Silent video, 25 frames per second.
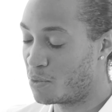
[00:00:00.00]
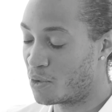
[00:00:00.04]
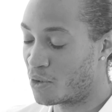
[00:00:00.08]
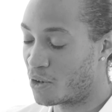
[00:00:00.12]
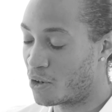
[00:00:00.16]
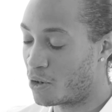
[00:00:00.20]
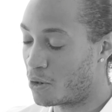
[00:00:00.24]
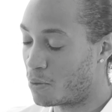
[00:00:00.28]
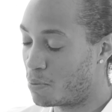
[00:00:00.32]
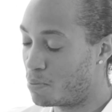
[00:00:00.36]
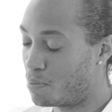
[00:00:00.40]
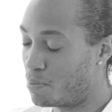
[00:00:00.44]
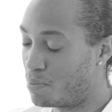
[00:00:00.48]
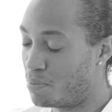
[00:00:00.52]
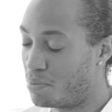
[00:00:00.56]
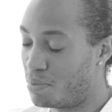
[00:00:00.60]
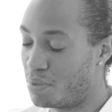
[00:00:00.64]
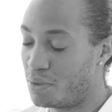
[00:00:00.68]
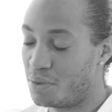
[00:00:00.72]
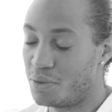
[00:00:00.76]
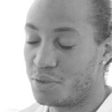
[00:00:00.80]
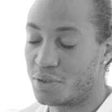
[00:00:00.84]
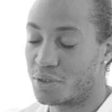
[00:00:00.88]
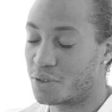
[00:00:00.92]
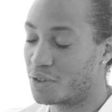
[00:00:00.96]
mon corps
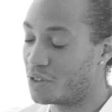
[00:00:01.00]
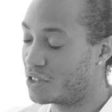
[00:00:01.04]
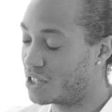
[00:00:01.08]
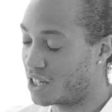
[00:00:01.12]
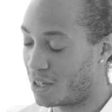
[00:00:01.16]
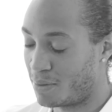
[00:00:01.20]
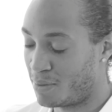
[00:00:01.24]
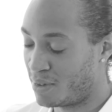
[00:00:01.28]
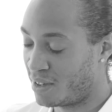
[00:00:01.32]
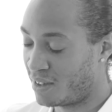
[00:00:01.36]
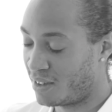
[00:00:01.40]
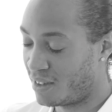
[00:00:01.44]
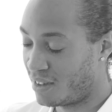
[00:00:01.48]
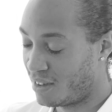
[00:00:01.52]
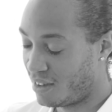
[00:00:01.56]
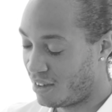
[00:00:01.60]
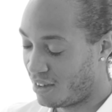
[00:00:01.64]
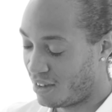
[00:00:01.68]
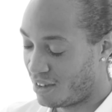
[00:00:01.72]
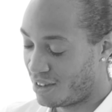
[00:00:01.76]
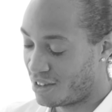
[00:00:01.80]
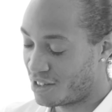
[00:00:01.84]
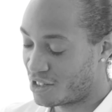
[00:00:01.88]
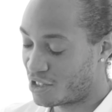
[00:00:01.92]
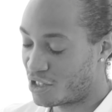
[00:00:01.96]
plus que jamais,
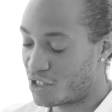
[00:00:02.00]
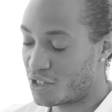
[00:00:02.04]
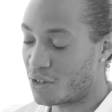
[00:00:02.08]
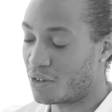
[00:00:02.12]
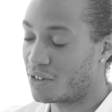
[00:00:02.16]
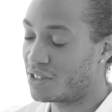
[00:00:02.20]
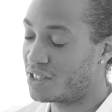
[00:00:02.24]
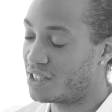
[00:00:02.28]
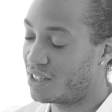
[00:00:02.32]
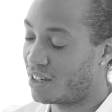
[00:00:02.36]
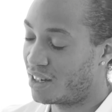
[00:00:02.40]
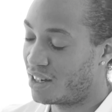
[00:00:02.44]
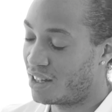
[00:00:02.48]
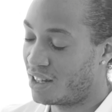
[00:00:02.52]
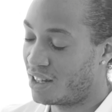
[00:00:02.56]
sortir